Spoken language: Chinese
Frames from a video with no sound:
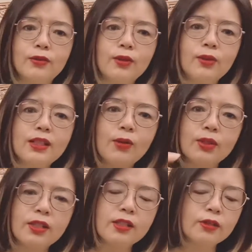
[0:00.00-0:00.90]
所以在
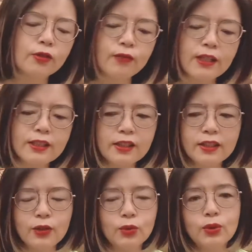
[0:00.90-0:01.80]
我身上就发生了
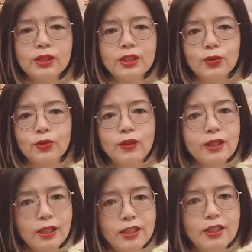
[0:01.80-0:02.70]
很多这种非
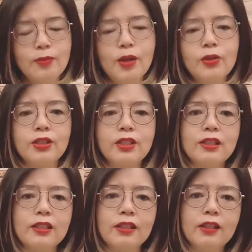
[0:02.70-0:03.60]
常奇妙的事情。